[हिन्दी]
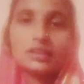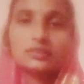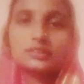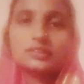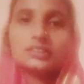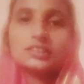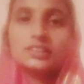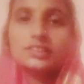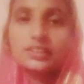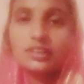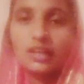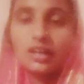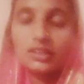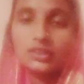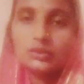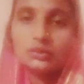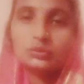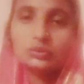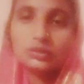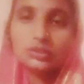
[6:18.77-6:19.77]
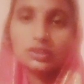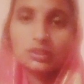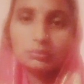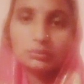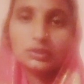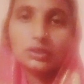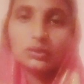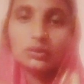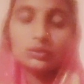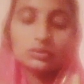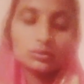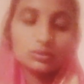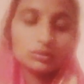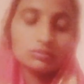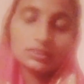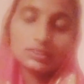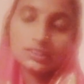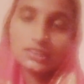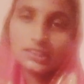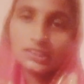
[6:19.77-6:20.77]
तो बने रहिएगा
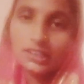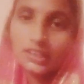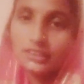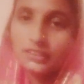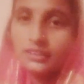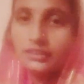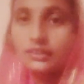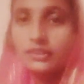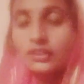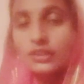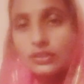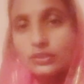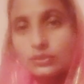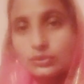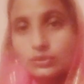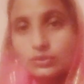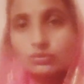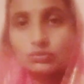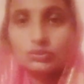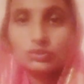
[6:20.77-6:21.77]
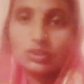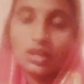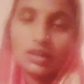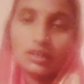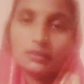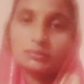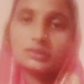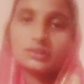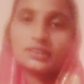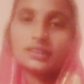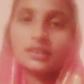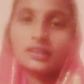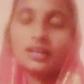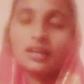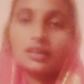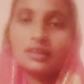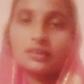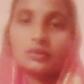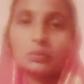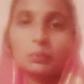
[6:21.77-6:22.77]
हमारे व्लॉग में एंड तक तब तक के लिए बाय
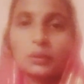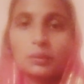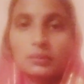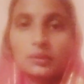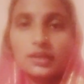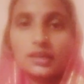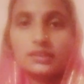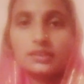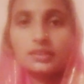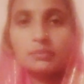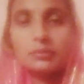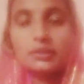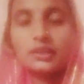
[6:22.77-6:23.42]
बाय राम राम